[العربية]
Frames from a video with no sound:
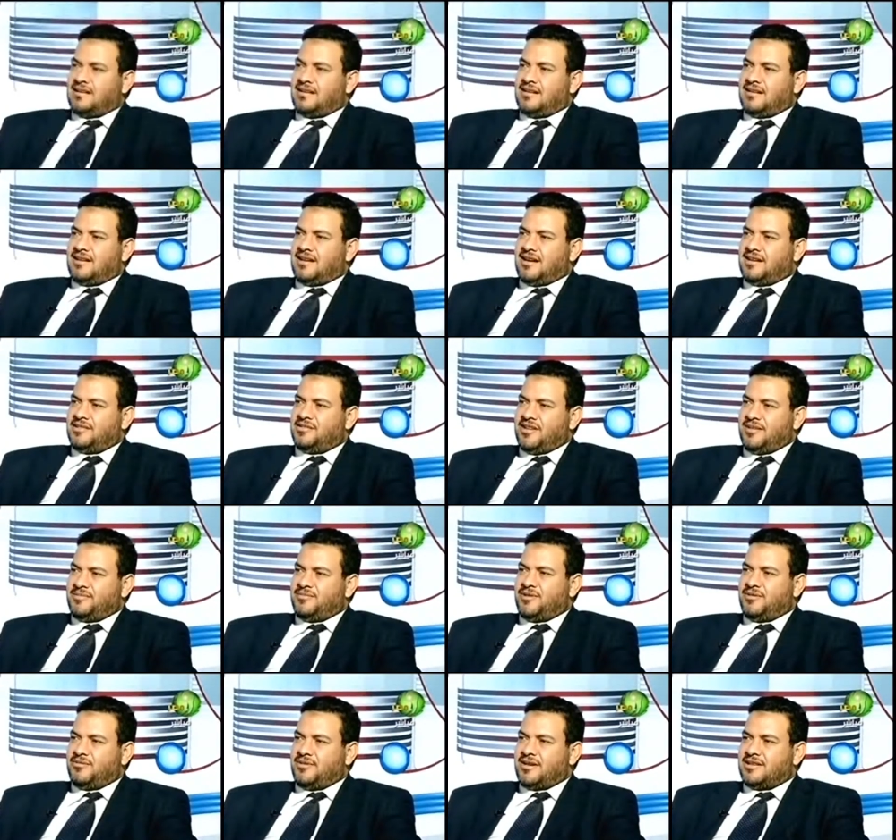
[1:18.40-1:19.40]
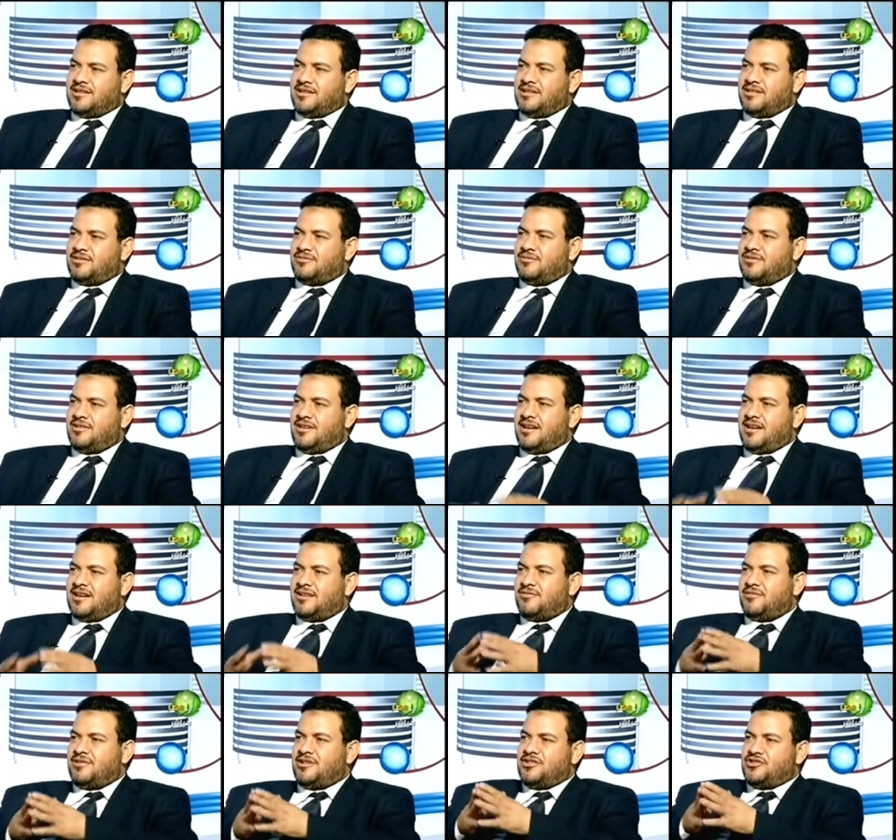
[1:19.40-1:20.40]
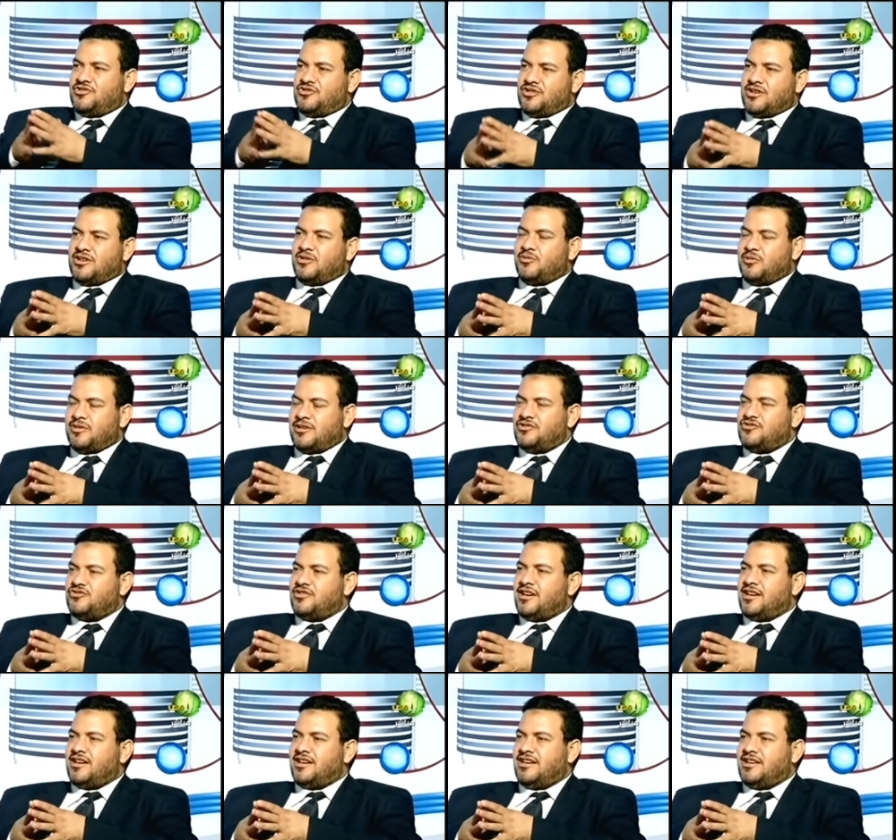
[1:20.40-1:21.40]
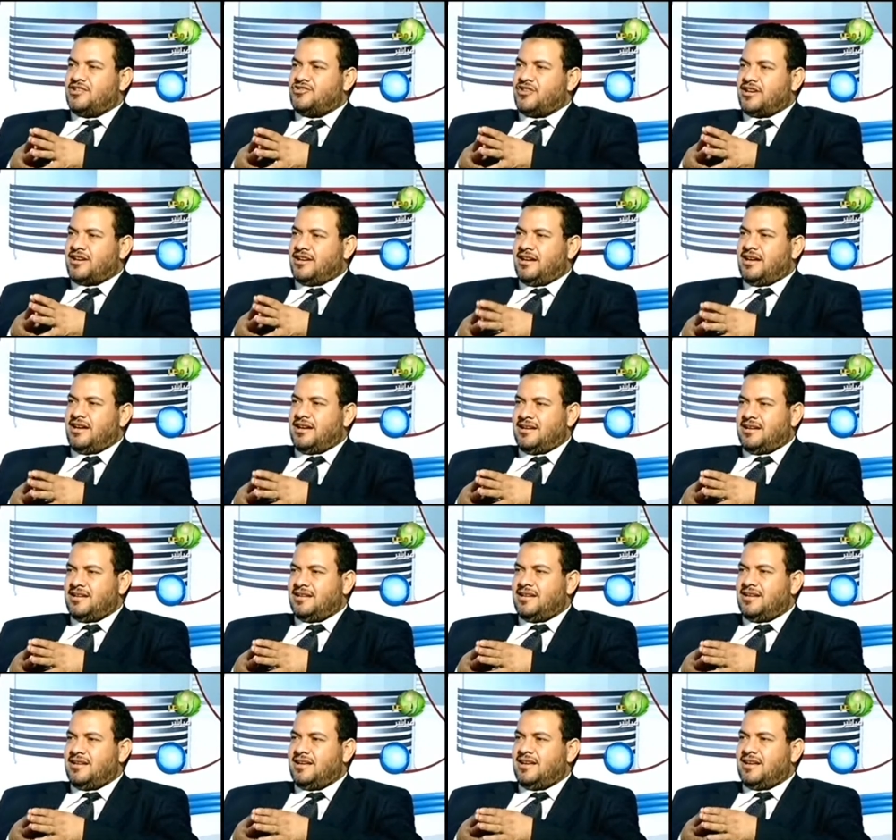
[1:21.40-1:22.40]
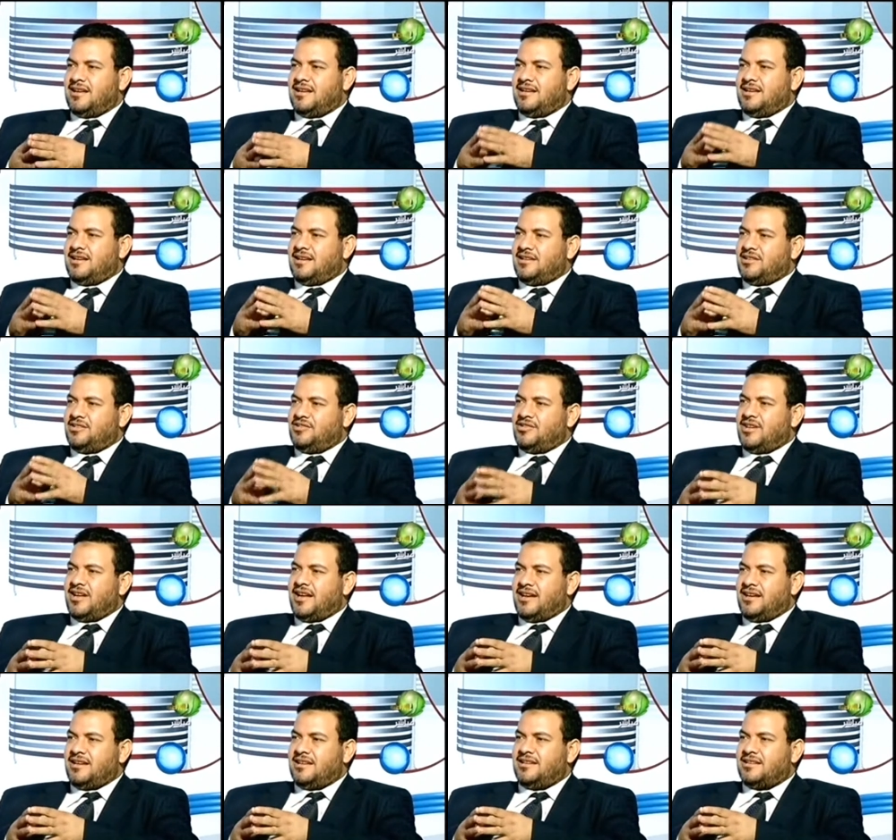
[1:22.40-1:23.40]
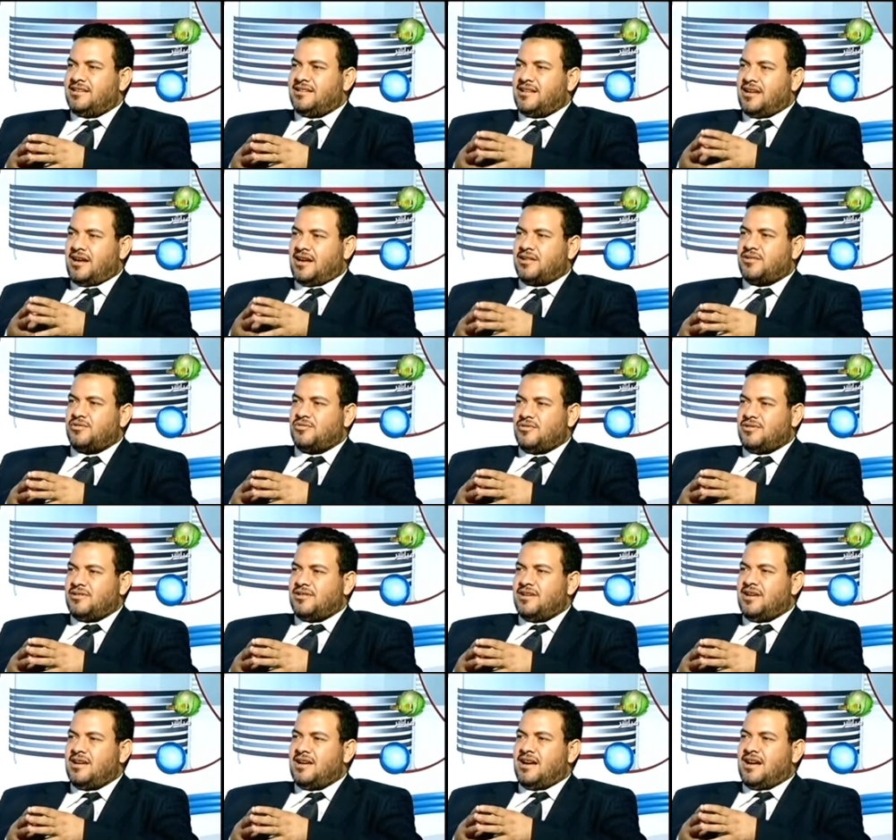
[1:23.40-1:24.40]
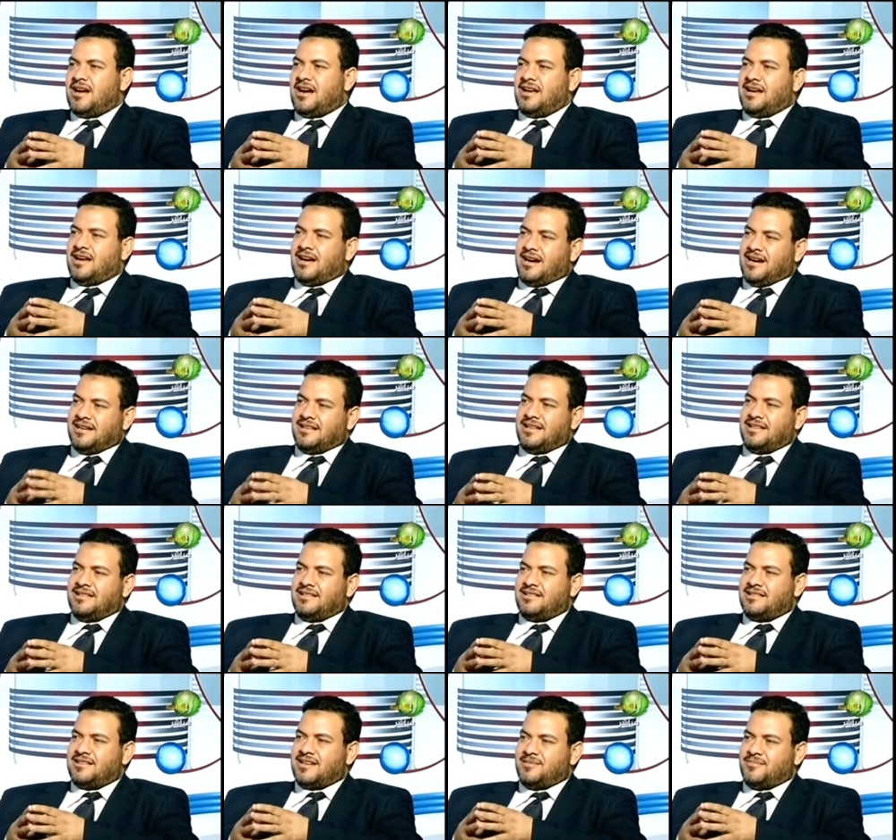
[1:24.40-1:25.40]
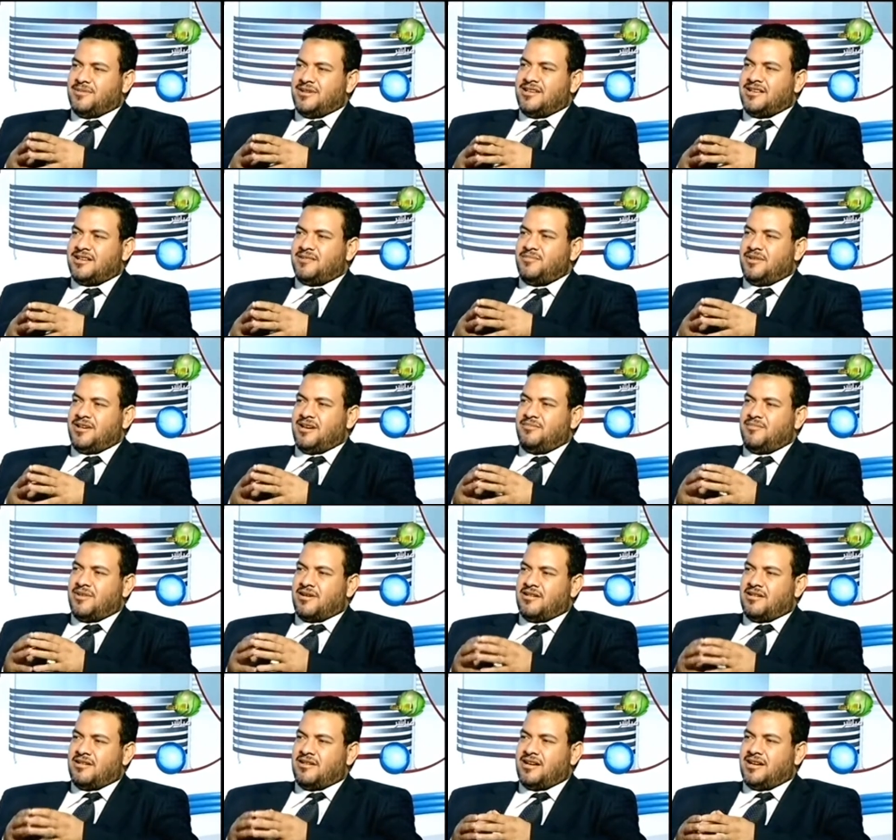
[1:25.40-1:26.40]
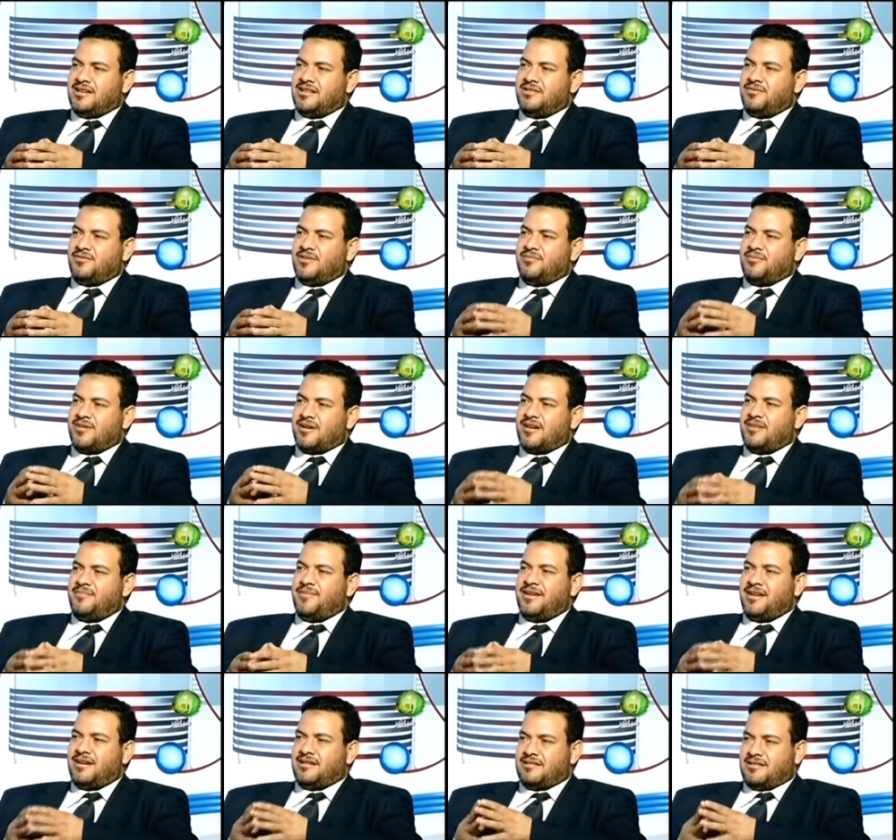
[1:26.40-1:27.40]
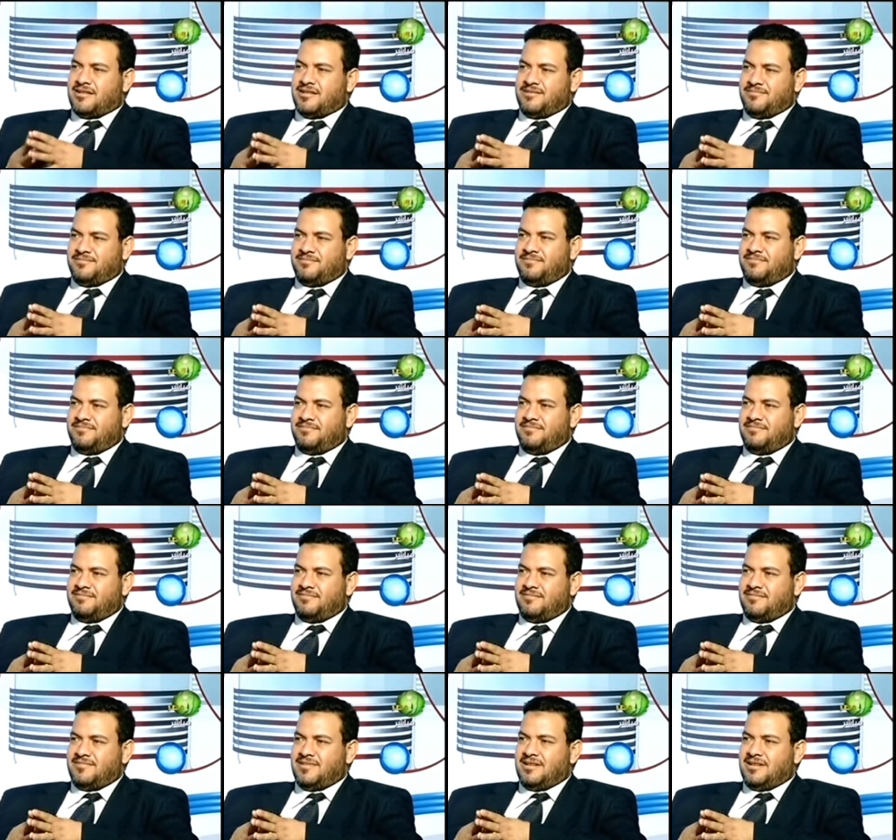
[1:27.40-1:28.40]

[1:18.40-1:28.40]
الاحزاب دلوقتي كلها كل الشغل الشاغل اللي شاغلها نعم. ان ازاي تحصل على عدد كبير من المقاعد في البرلمان القادم تمام